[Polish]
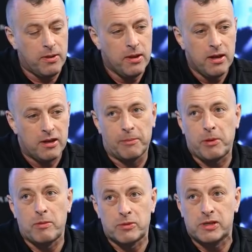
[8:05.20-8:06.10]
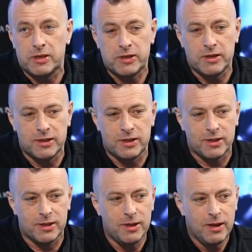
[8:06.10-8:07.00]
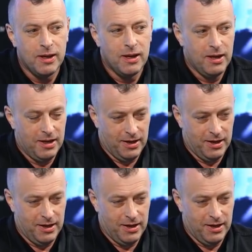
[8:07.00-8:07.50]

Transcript: po prostu no, nie mam problemu z, z, z,